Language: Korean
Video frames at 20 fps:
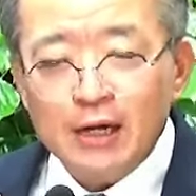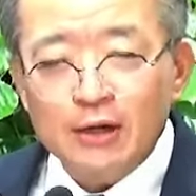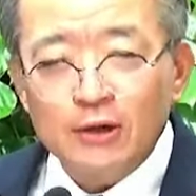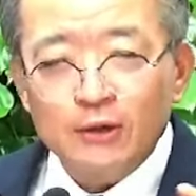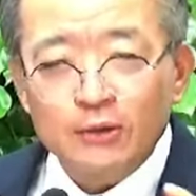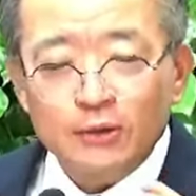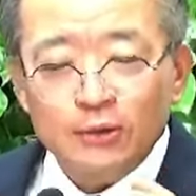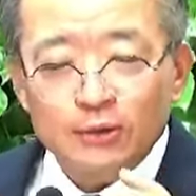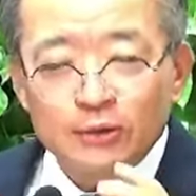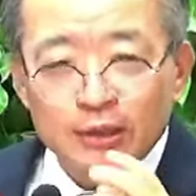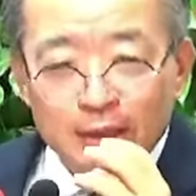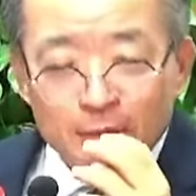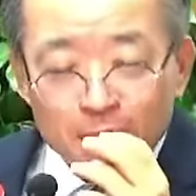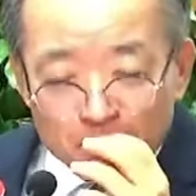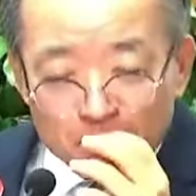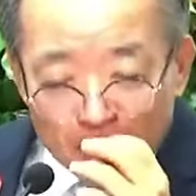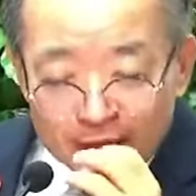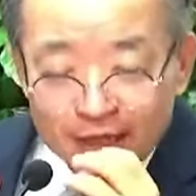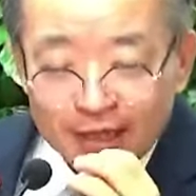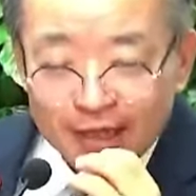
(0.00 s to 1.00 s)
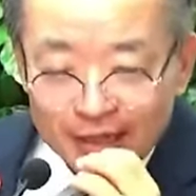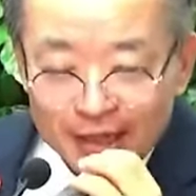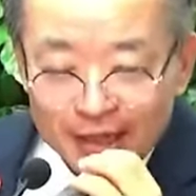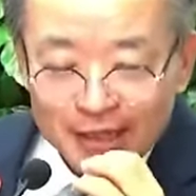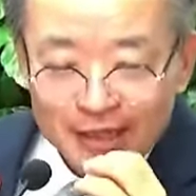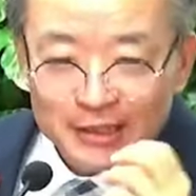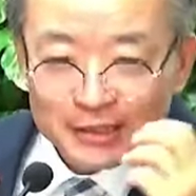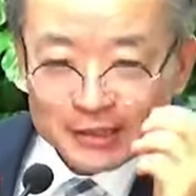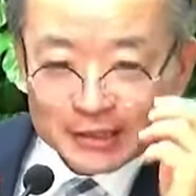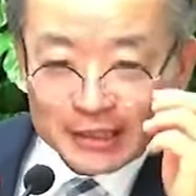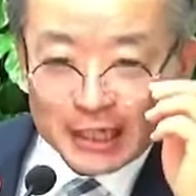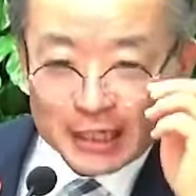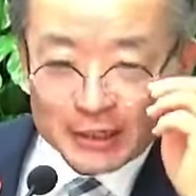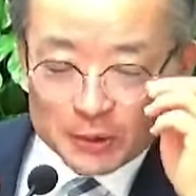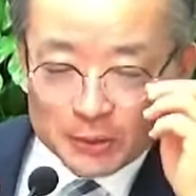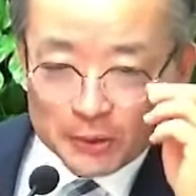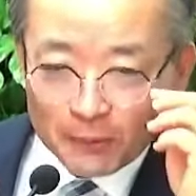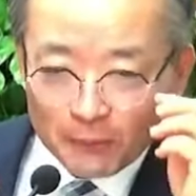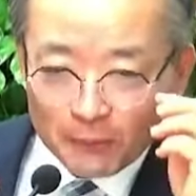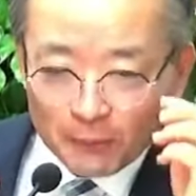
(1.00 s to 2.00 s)
것들은 이빨이
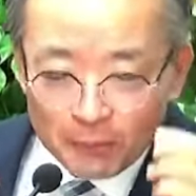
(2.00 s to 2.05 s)
세죠.